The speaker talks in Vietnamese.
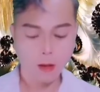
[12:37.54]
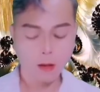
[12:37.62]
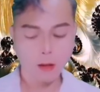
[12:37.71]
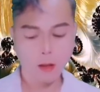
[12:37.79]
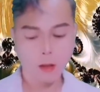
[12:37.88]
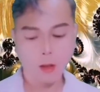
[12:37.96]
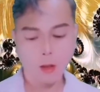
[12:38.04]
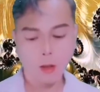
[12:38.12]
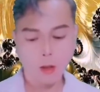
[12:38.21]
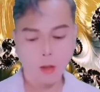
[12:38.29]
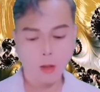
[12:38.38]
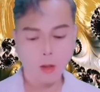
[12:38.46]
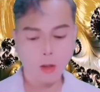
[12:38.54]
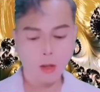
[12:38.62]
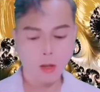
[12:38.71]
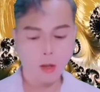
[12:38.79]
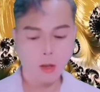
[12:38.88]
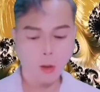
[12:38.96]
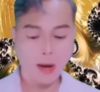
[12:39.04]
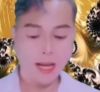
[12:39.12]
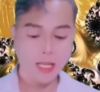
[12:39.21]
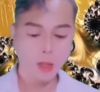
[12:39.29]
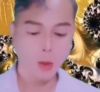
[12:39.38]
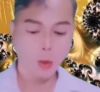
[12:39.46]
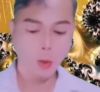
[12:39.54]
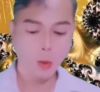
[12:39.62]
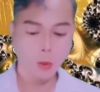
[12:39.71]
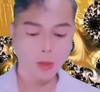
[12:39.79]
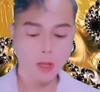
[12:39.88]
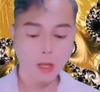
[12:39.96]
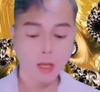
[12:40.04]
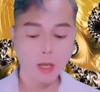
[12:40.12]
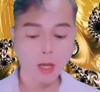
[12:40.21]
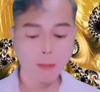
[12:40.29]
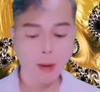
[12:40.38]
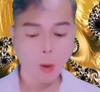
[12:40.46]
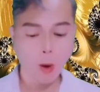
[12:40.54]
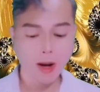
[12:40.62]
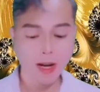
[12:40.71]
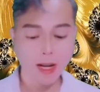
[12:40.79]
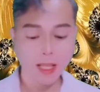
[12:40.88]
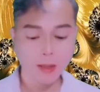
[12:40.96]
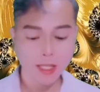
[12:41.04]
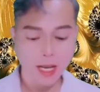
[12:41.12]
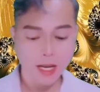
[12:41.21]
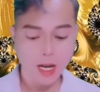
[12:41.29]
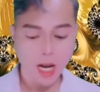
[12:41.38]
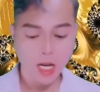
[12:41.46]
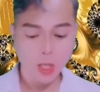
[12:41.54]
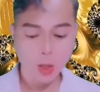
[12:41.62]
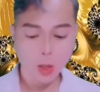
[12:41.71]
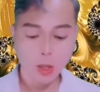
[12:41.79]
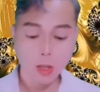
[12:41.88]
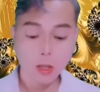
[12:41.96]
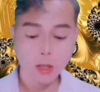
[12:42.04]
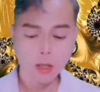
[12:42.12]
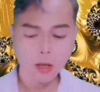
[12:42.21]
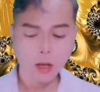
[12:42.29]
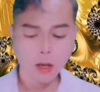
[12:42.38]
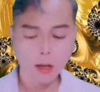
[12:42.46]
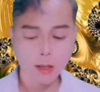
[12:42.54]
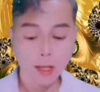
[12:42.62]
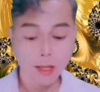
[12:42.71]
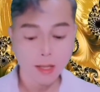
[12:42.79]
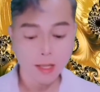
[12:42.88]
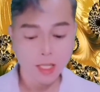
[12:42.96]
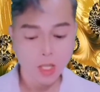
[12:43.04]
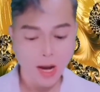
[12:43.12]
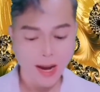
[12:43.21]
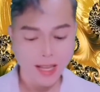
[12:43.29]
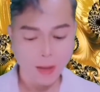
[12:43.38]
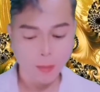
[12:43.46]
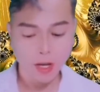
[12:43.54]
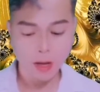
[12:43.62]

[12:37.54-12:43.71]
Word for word: Dạng nhất tôi không thể đáp ứng anh, mà anh thì lại không nhịn được. Những lúc đó anh